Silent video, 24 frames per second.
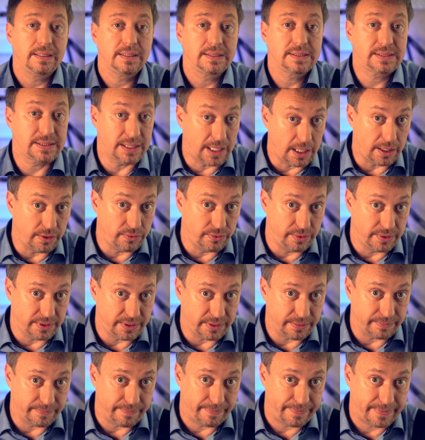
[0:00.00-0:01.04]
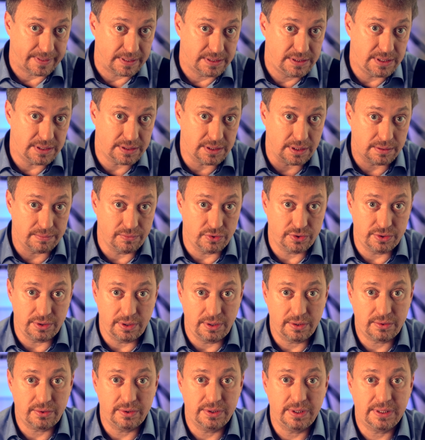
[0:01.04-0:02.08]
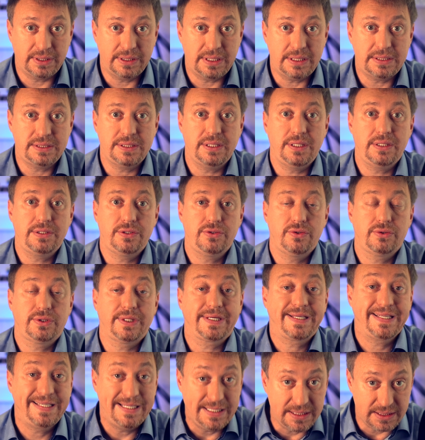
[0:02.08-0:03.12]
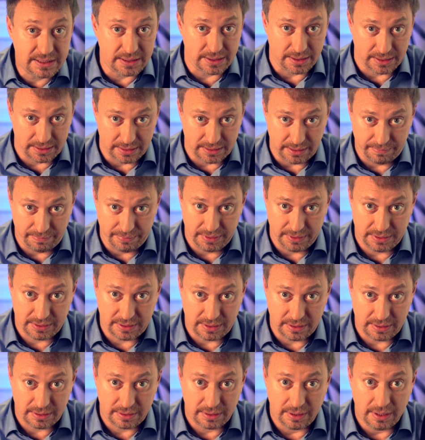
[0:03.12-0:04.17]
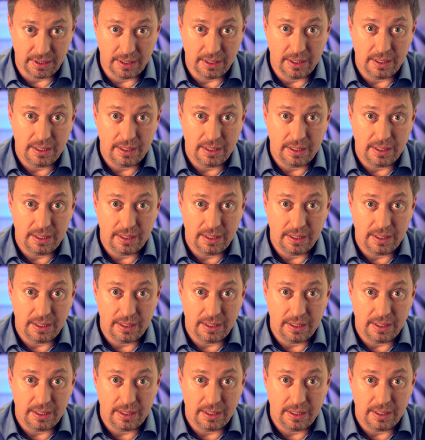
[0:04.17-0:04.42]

Сауры. Здесь, как можно легко догадаться, речь идет о кислых напитках –